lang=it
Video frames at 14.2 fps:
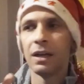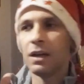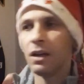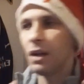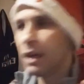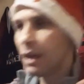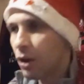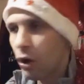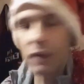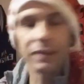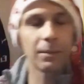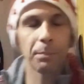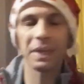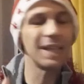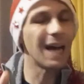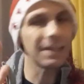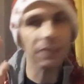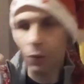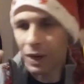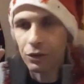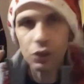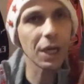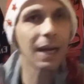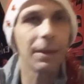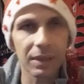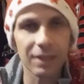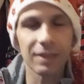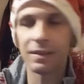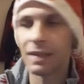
eh, lot, pedate quando c'era